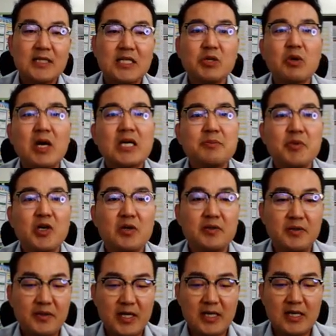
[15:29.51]

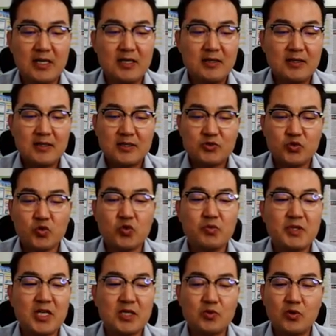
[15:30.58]
이왕이면 내가
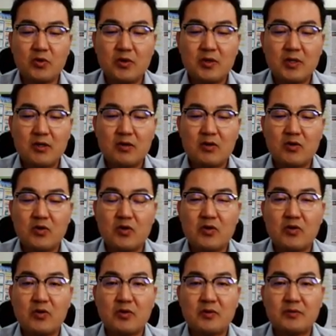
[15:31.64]
조금이라도
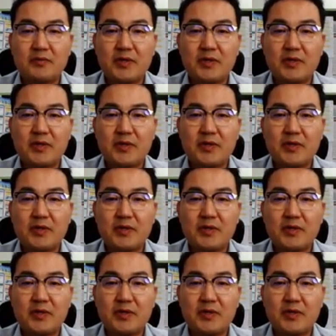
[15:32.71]
어,